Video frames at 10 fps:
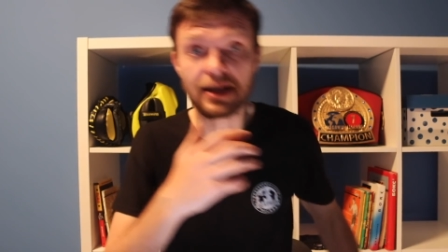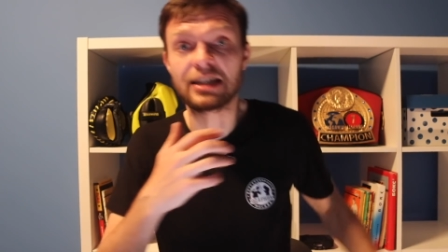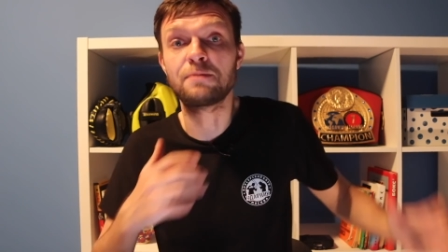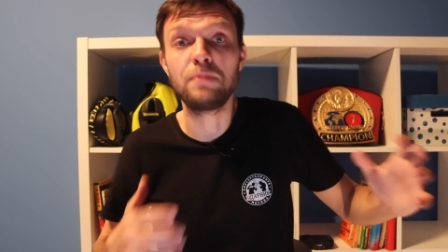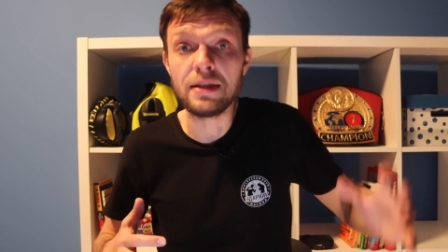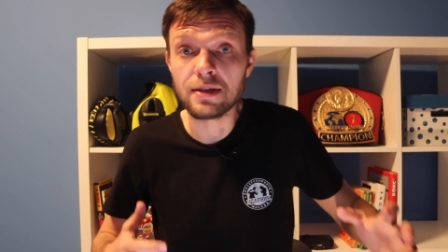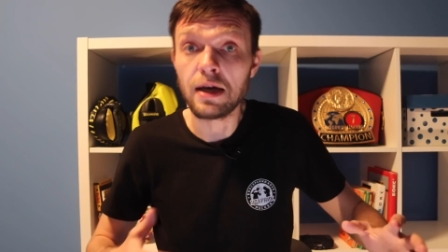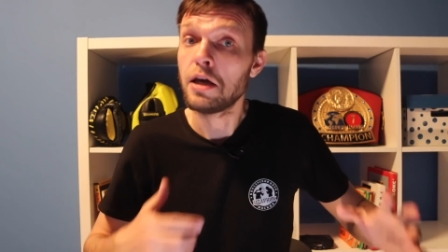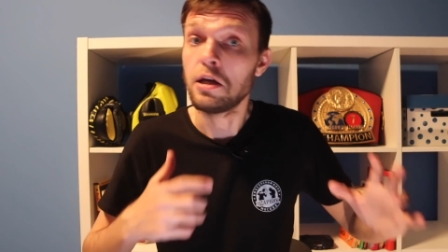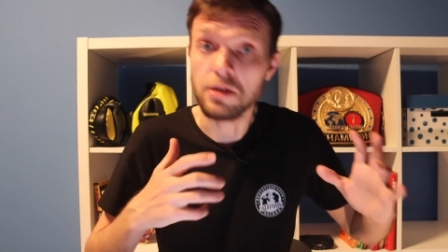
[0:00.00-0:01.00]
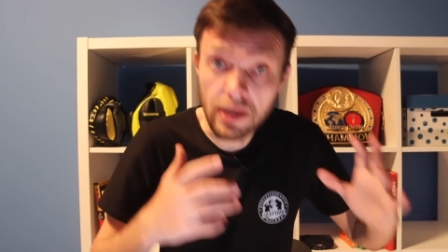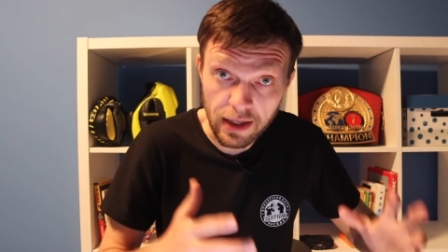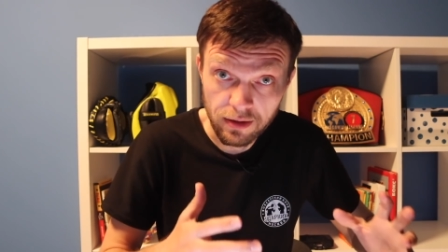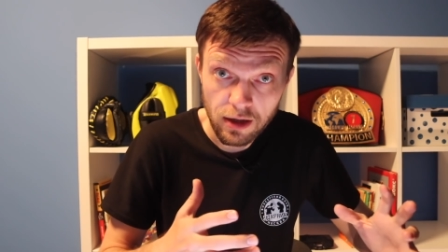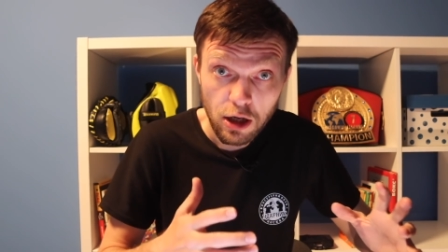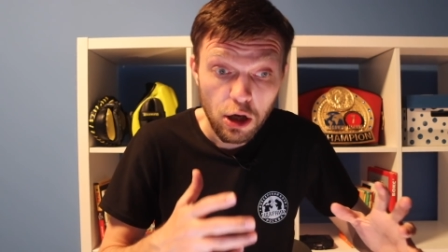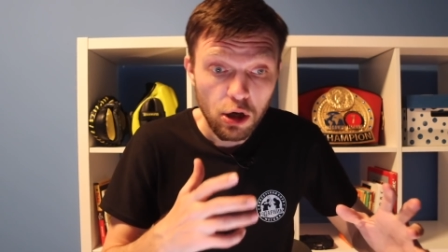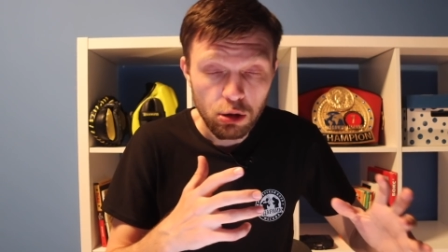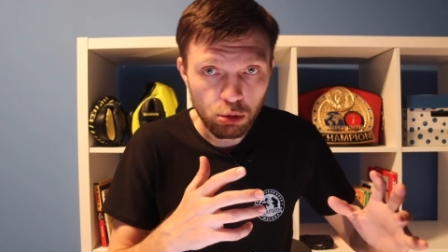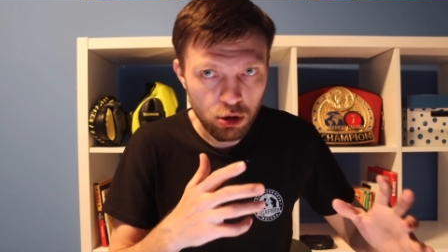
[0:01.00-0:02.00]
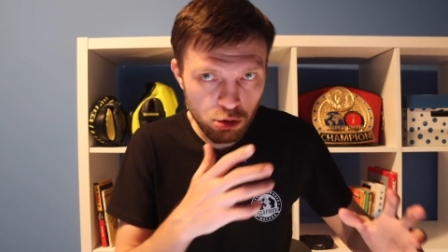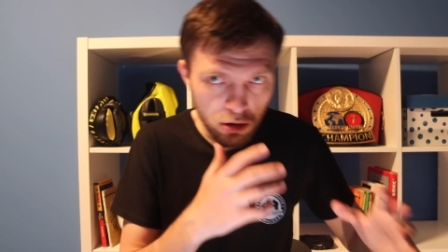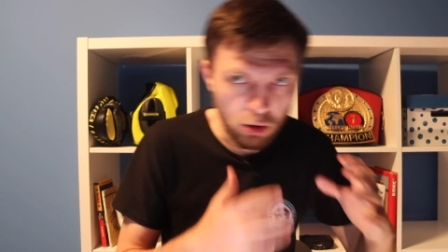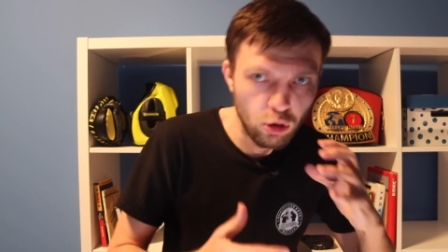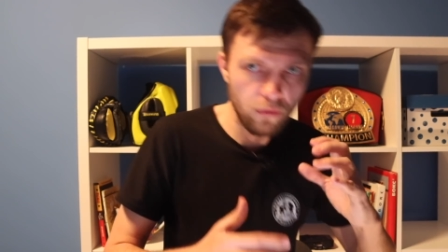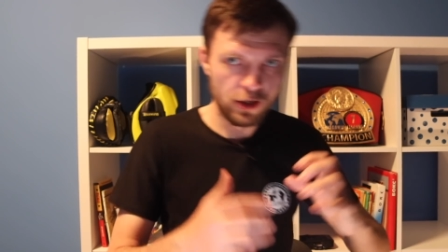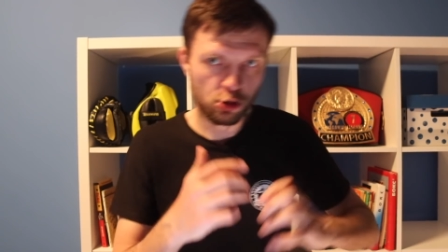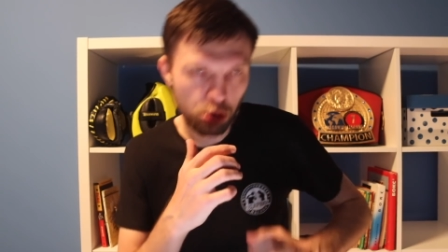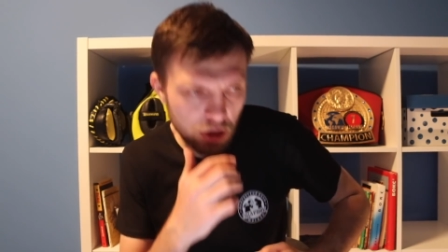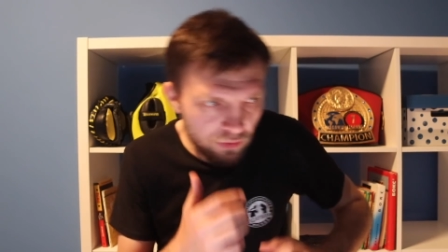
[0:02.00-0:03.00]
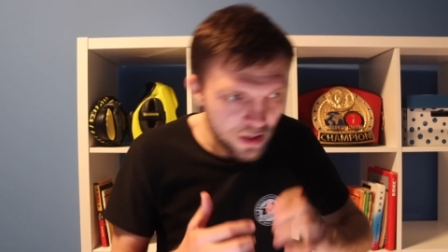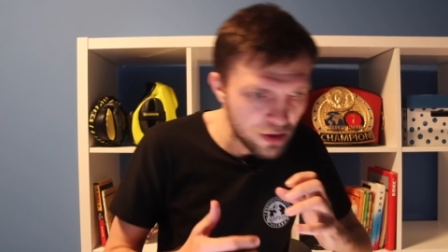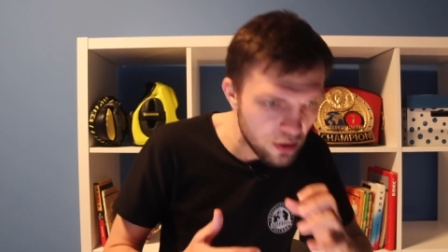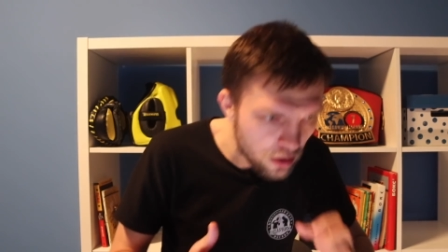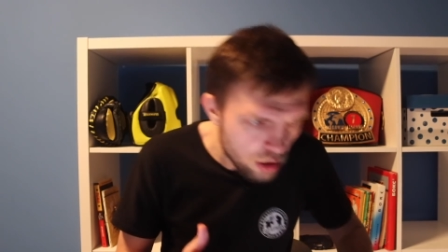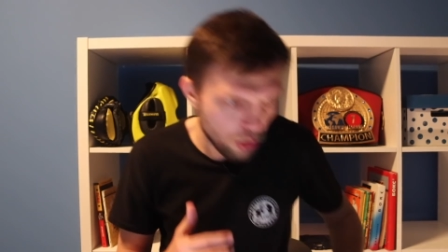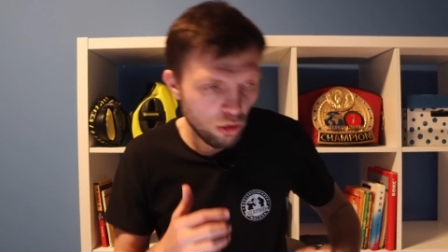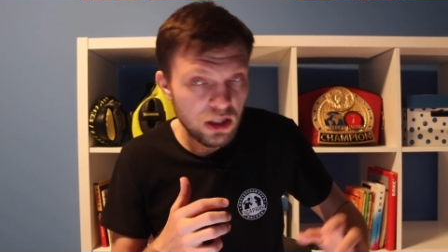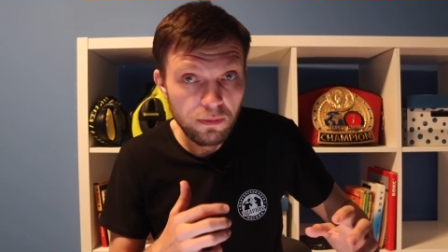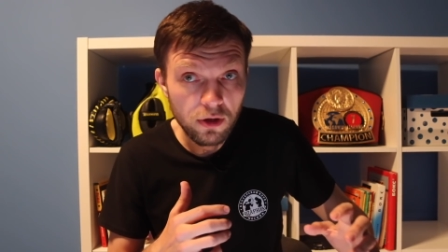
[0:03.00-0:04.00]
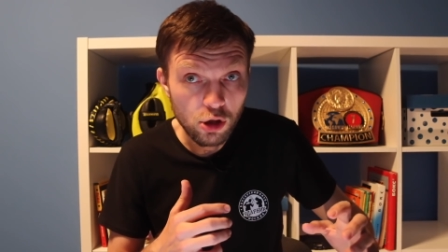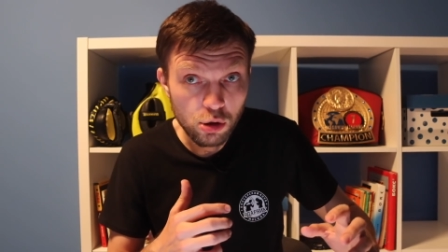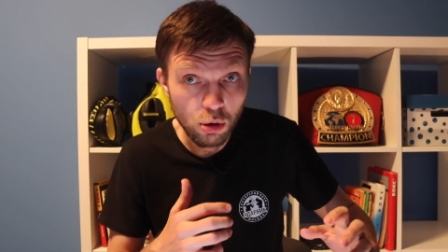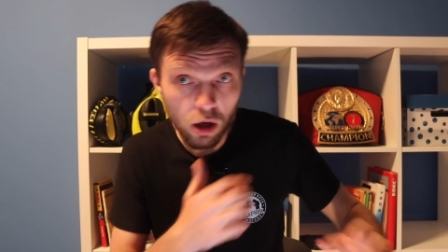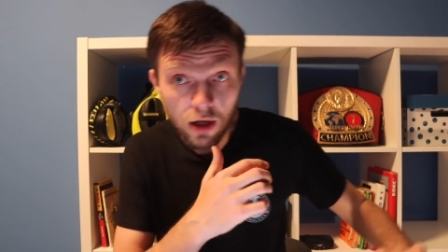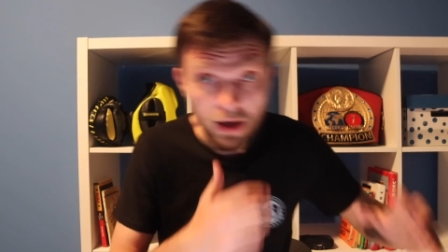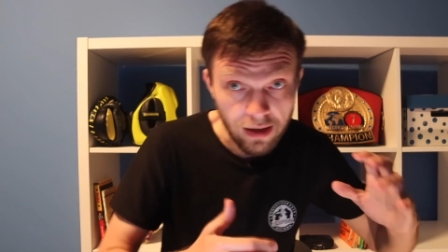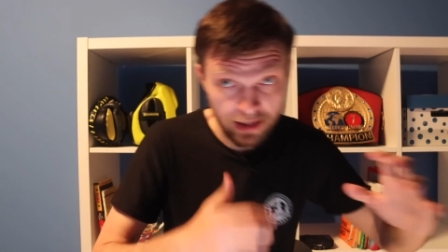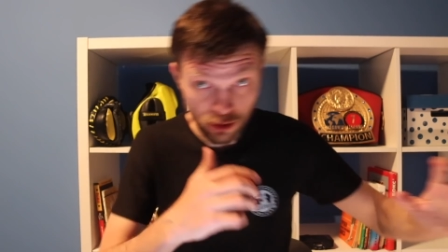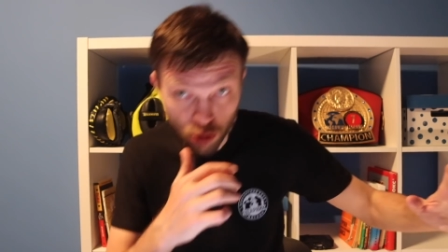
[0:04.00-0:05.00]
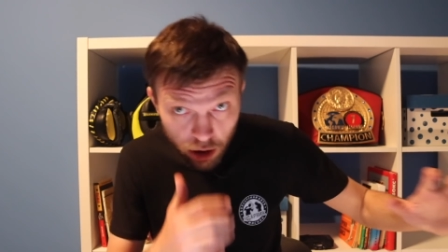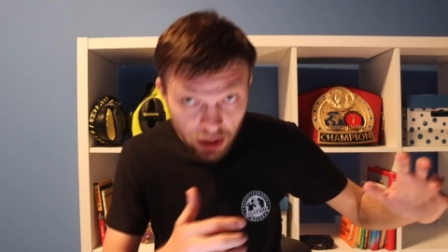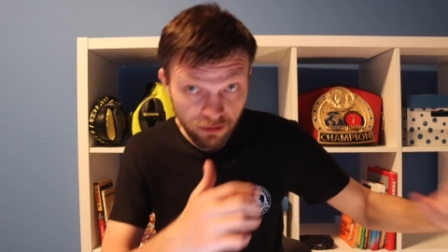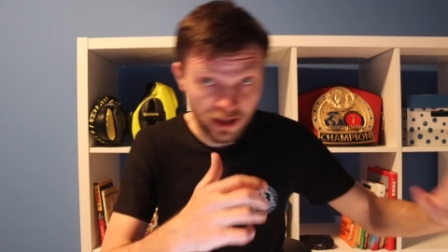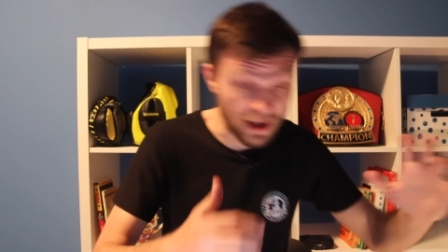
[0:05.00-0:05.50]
разбить. Нет. То есть он такой весь чувствительный, он именно что раздергивает,